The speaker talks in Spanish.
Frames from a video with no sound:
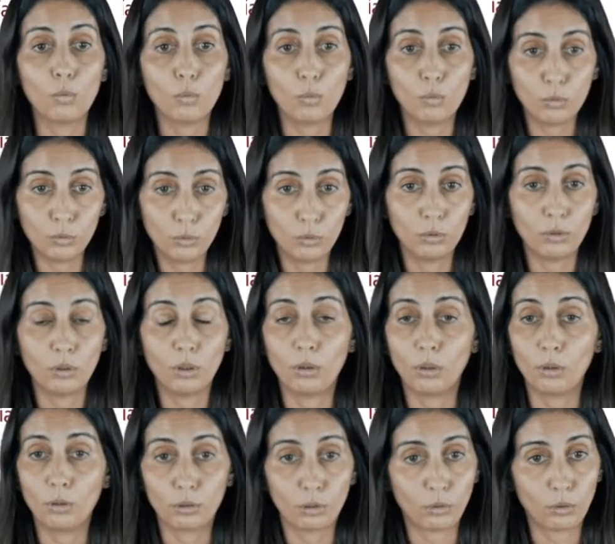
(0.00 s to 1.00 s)
Un
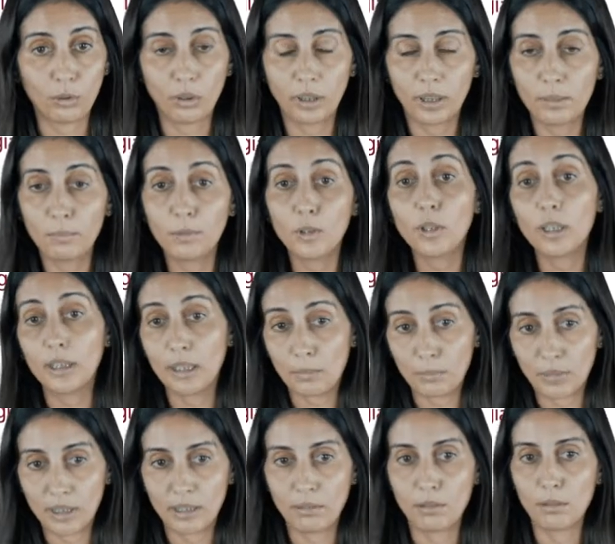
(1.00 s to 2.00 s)
otro concepto que
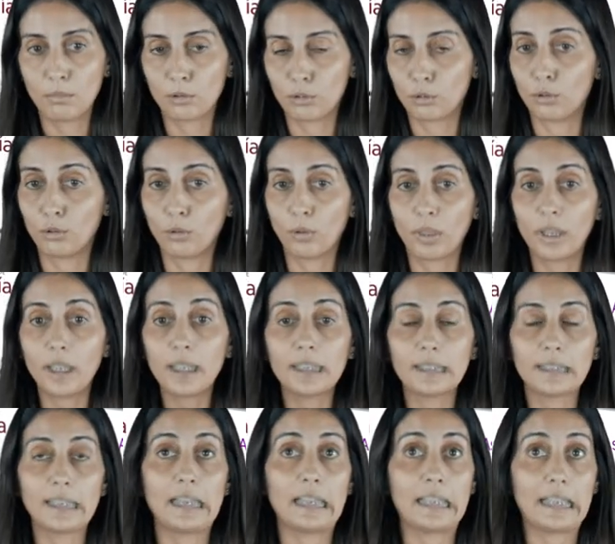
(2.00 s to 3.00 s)
también debemos conocer
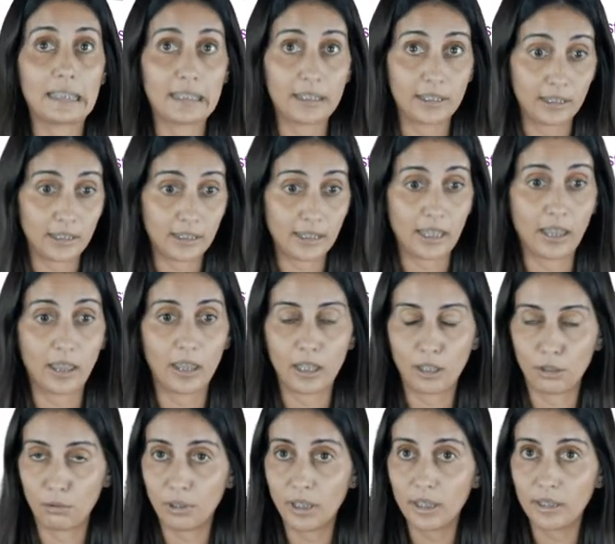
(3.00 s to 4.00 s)
es el de
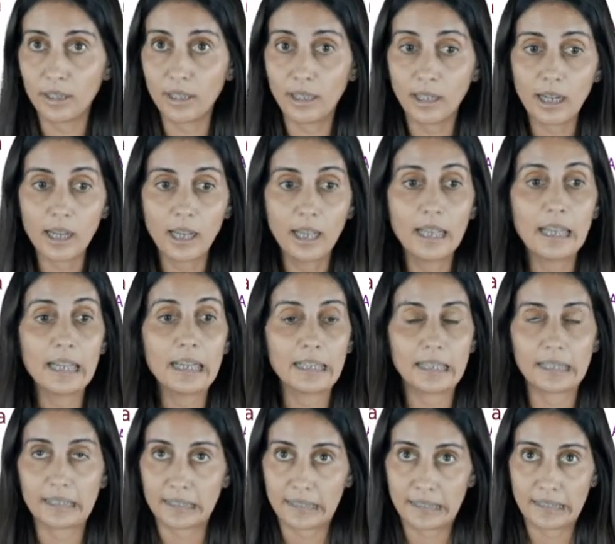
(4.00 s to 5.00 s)
resistencia diurética,
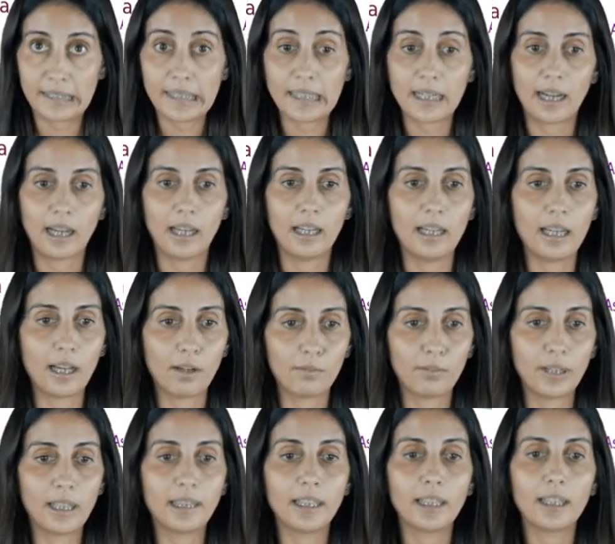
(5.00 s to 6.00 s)
que sería la
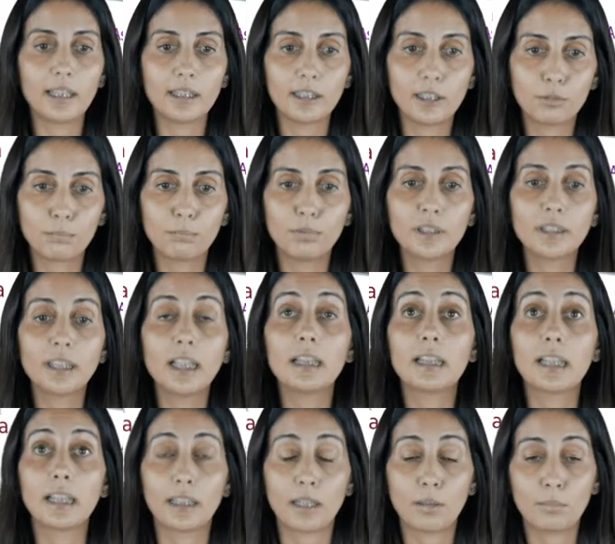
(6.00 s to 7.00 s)
falta de respuesta
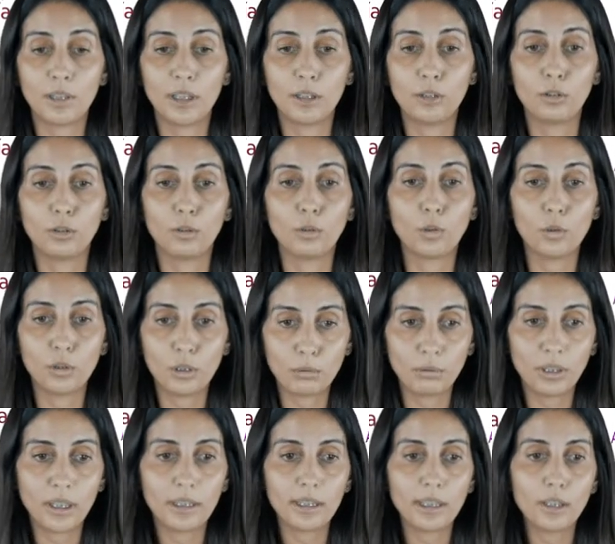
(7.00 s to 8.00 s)
al tratamiento
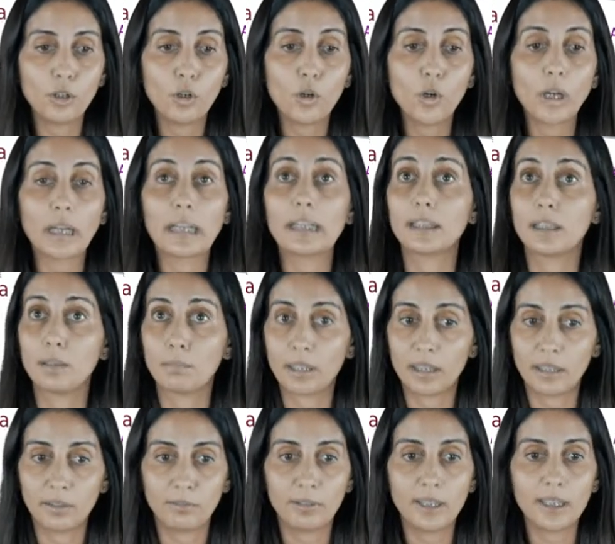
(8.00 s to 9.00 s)
diurético que se
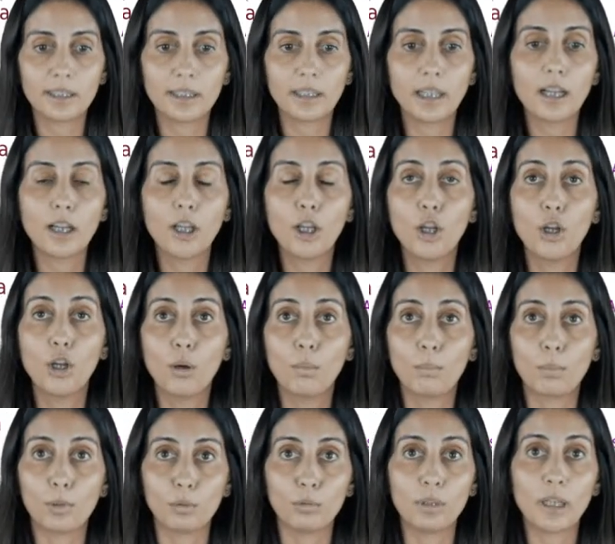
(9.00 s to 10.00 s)
manifiesta
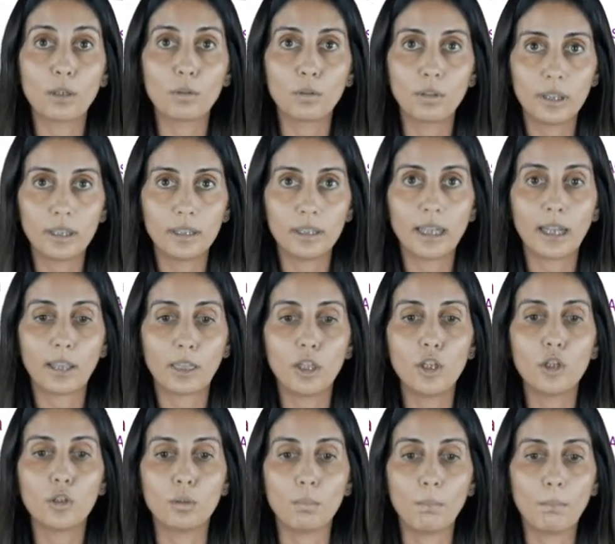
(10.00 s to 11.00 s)
por una
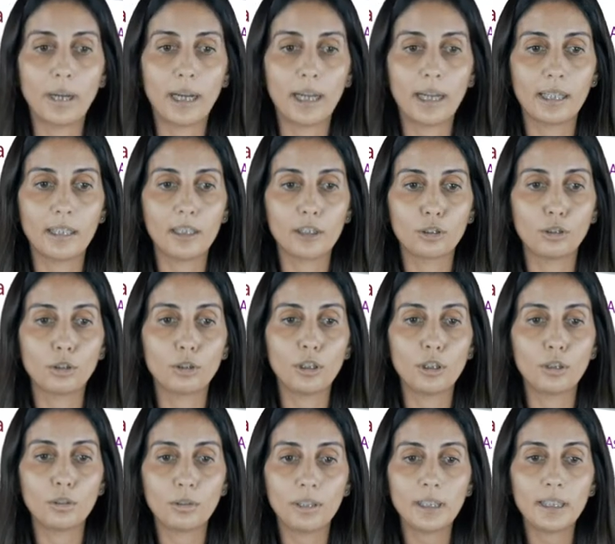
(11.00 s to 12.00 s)
concentración baja de
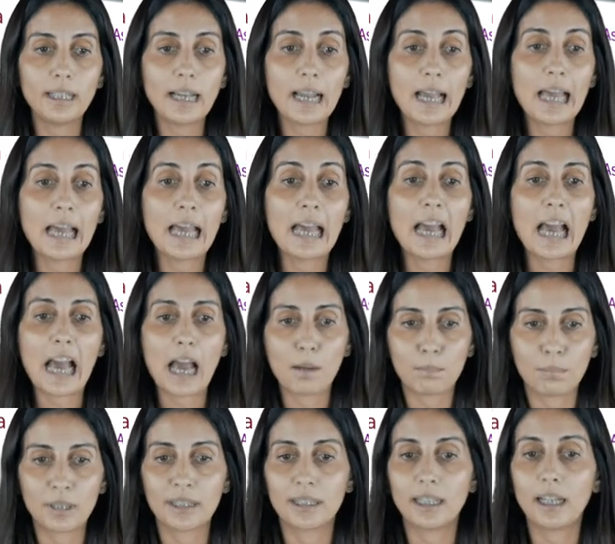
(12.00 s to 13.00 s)
sodio en orina
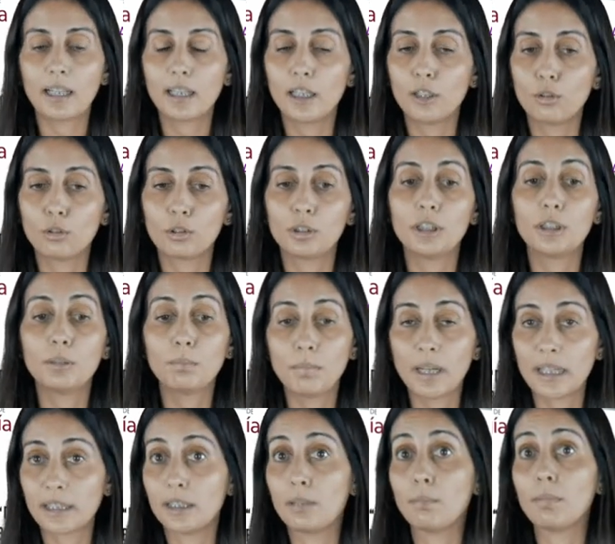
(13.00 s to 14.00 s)
a pesar de dosis
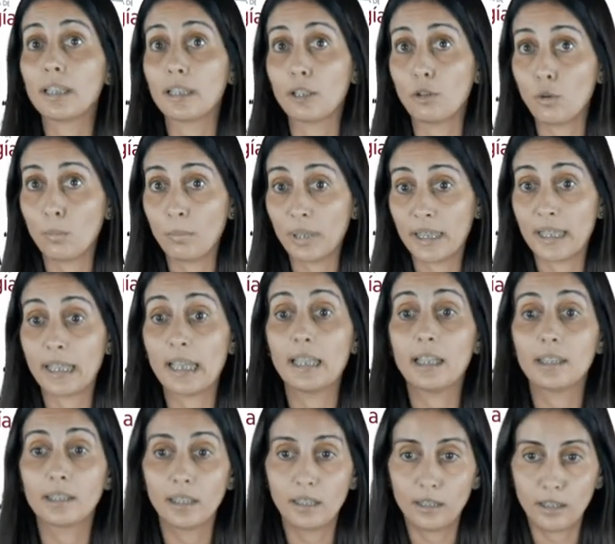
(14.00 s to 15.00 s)
máximas
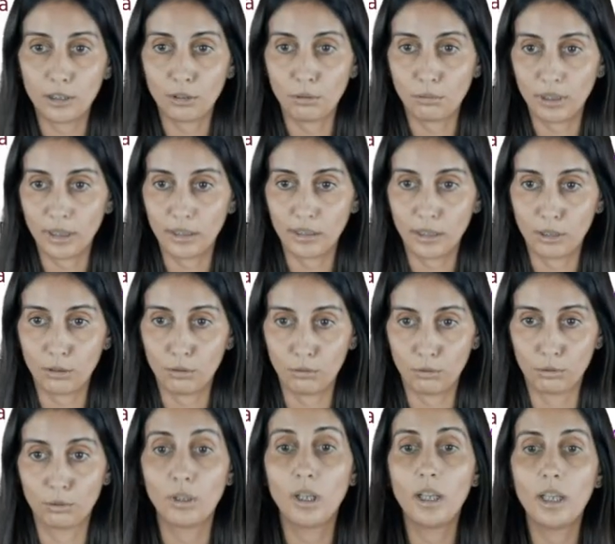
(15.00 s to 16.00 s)
recomendadas de
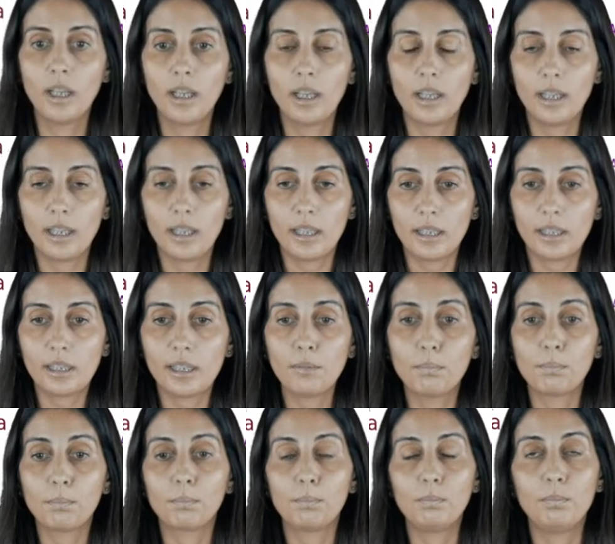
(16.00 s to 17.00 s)
diuréticos.
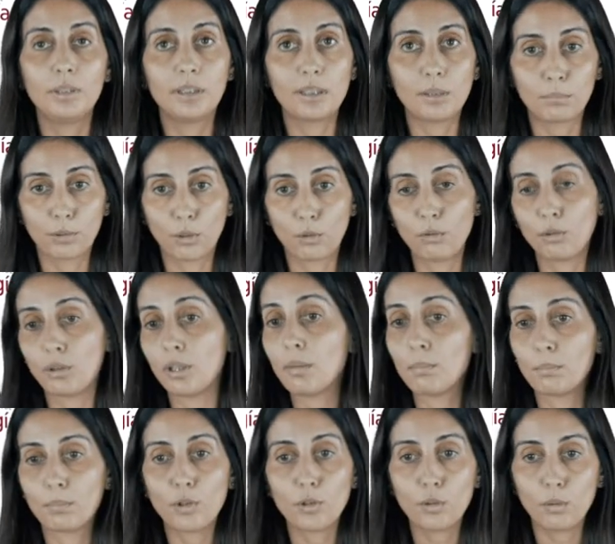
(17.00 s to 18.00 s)
Y se
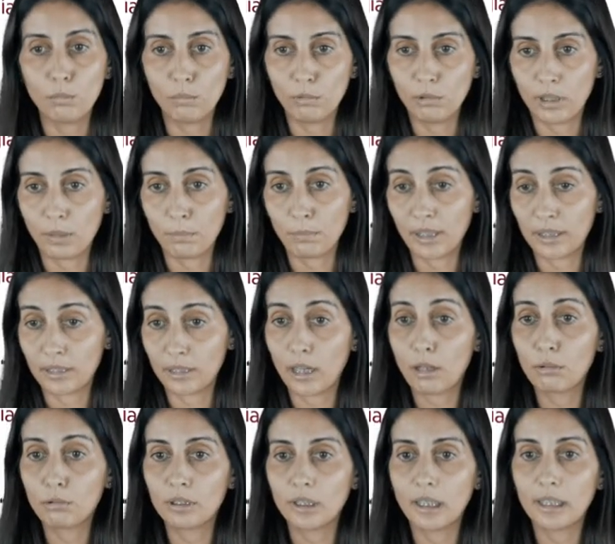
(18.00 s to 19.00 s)
produce por múltiples
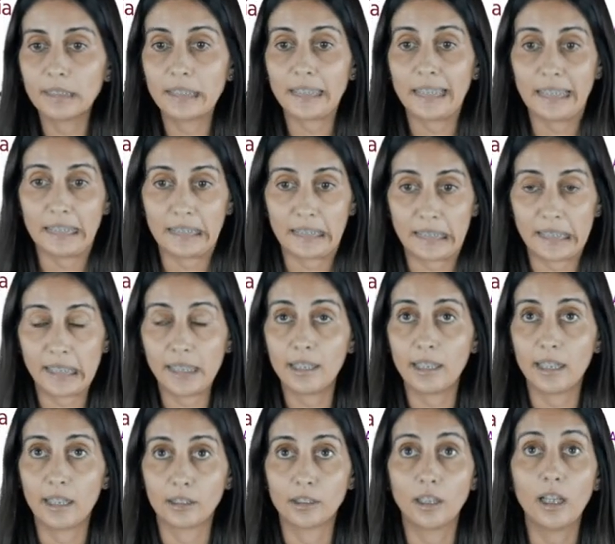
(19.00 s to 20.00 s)
causas, entre
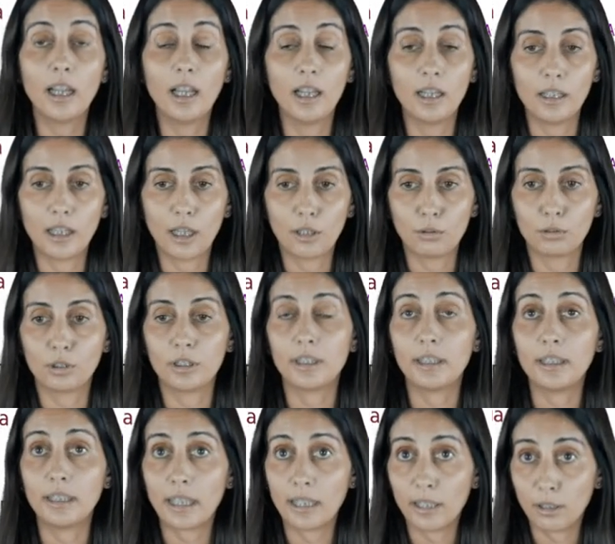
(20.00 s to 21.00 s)
ellas la
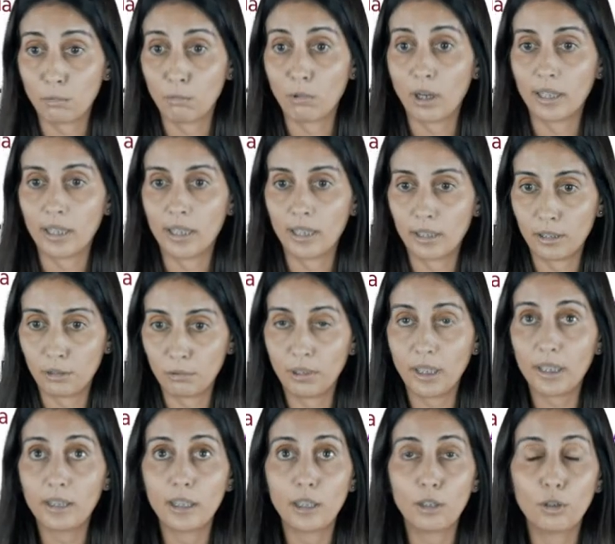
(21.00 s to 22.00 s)
dosis inadecuada de
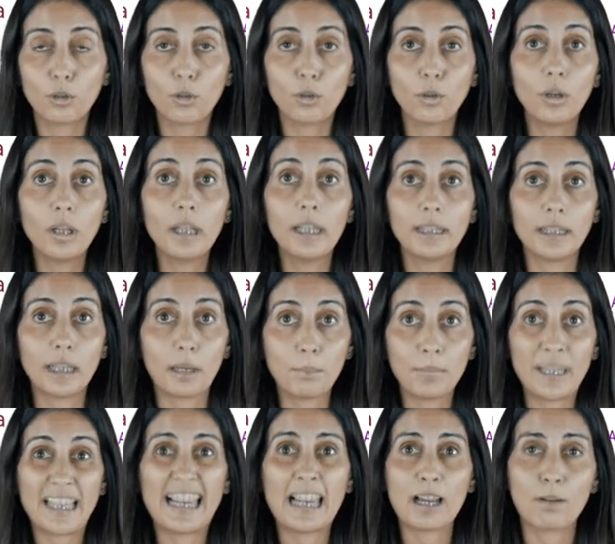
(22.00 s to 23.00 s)
diurético,
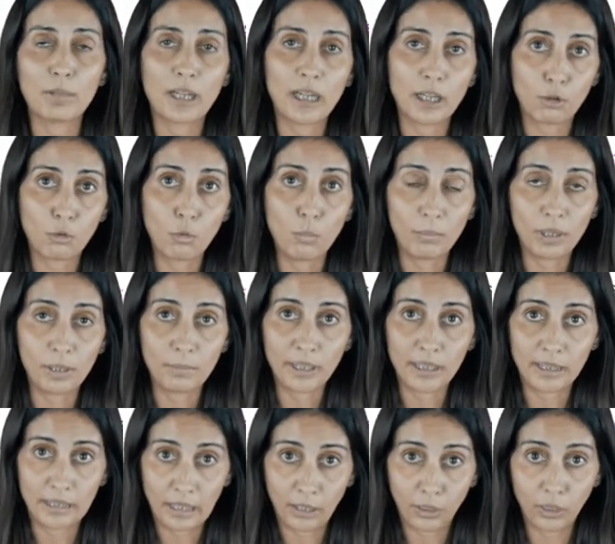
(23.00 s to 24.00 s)
también la mala
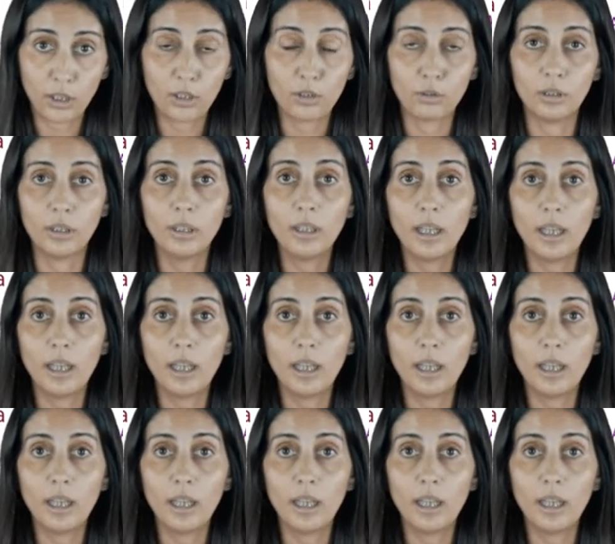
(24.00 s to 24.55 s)
cumplimentación